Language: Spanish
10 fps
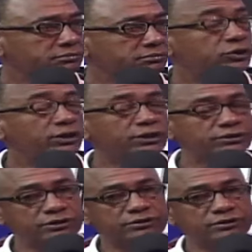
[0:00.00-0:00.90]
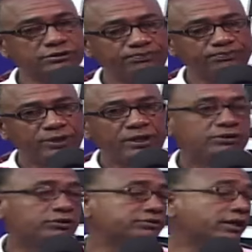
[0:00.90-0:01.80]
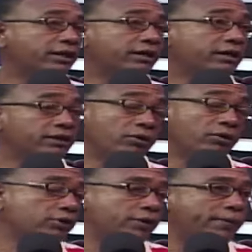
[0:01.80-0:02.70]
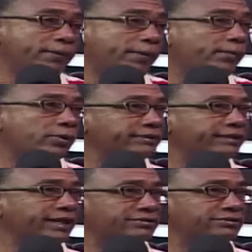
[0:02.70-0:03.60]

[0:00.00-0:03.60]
Que eh, no, eso es. no, y que no llevábamos candidatos. Exacto.